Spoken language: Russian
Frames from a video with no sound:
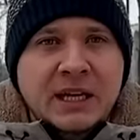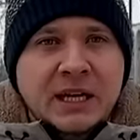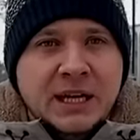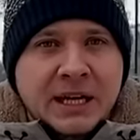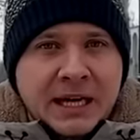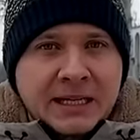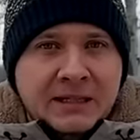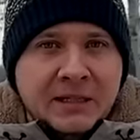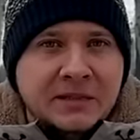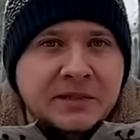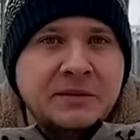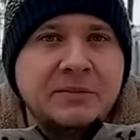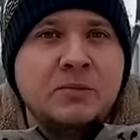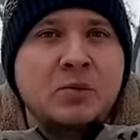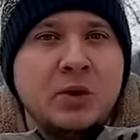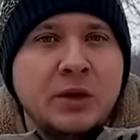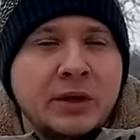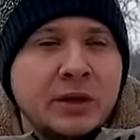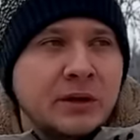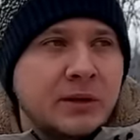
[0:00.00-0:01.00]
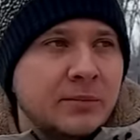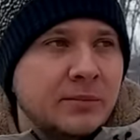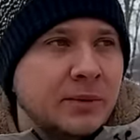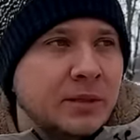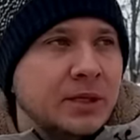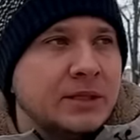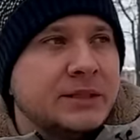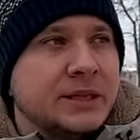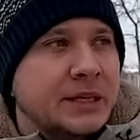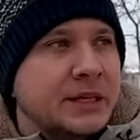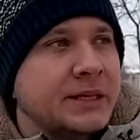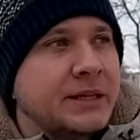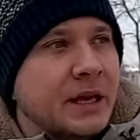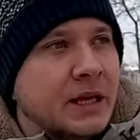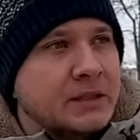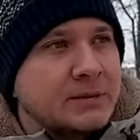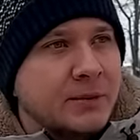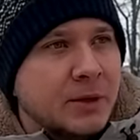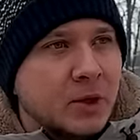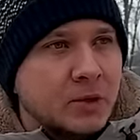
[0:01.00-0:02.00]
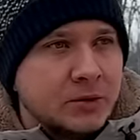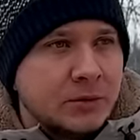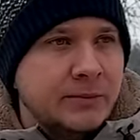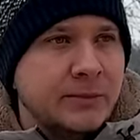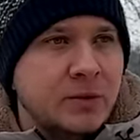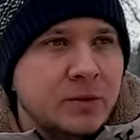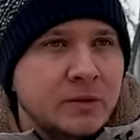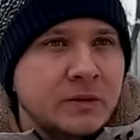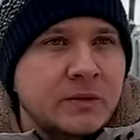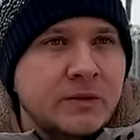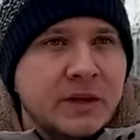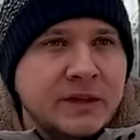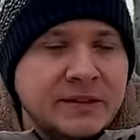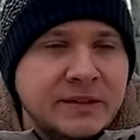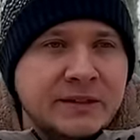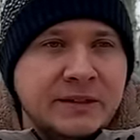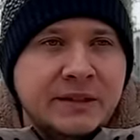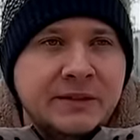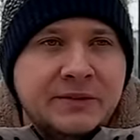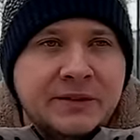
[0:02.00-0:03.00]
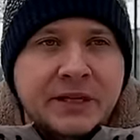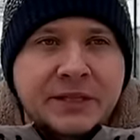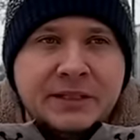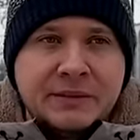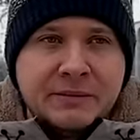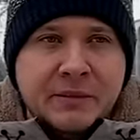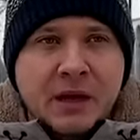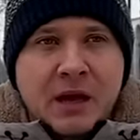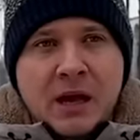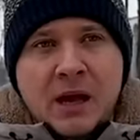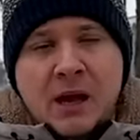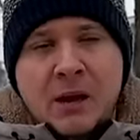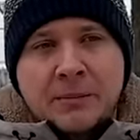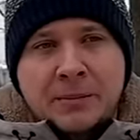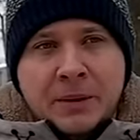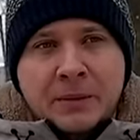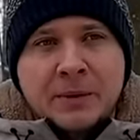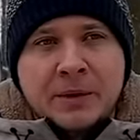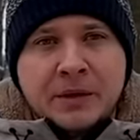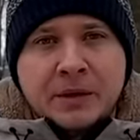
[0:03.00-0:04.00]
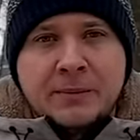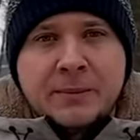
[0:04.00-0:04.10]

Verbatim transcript: этой зимой э, было 3 дня с морозом минус 20, и вся зима примерно